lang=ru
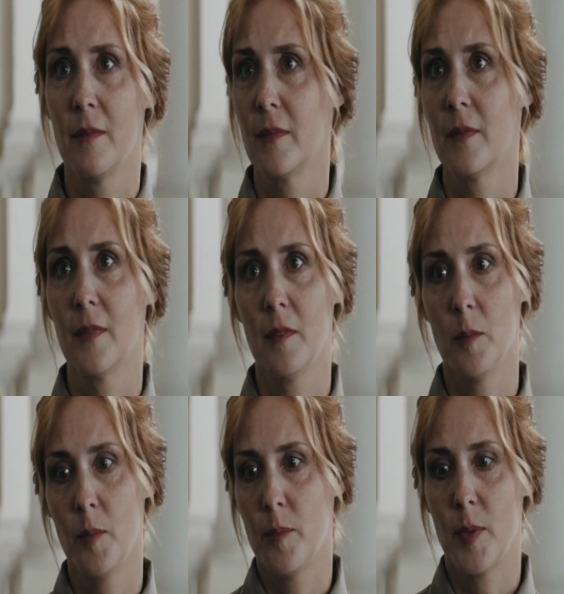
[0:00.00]
Очень приятно.
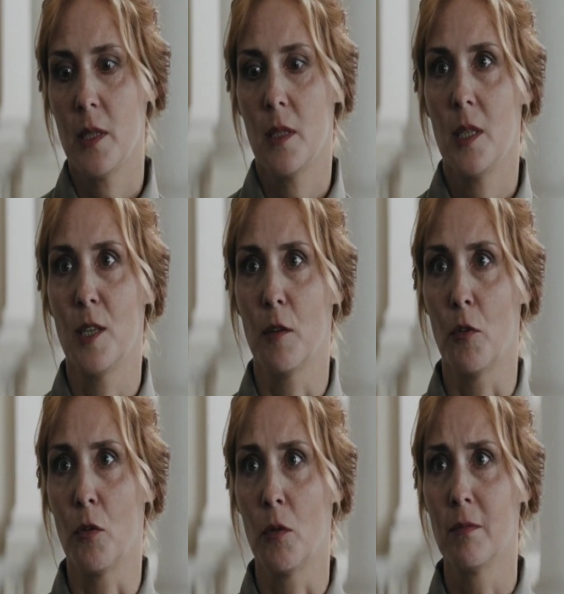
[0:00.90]
Простите
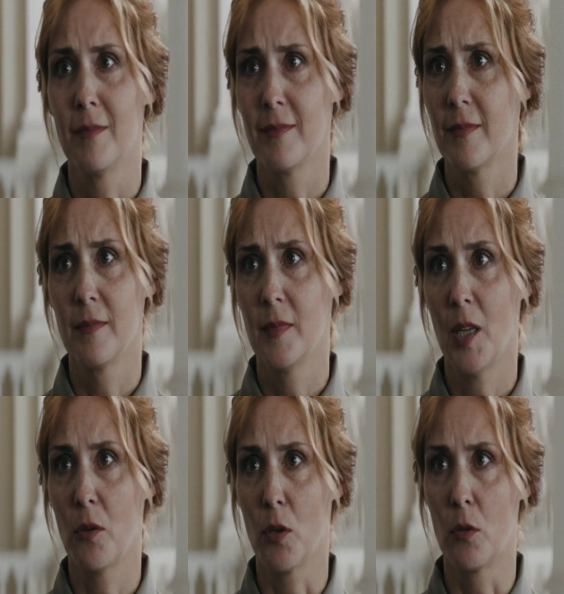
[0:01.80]
его.
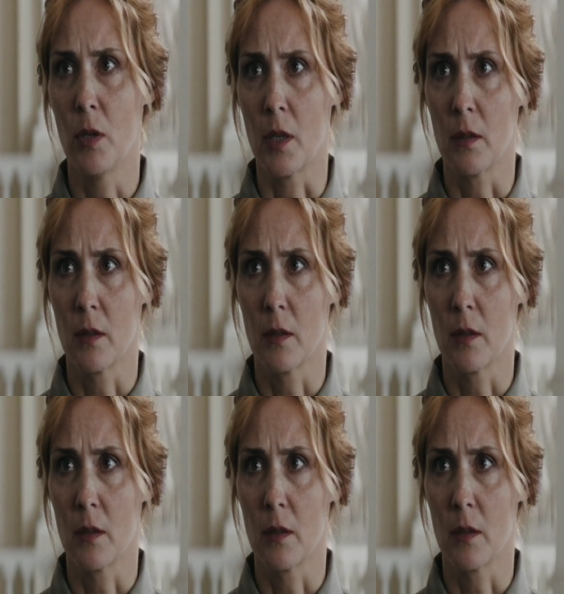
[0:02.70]
Такое горе.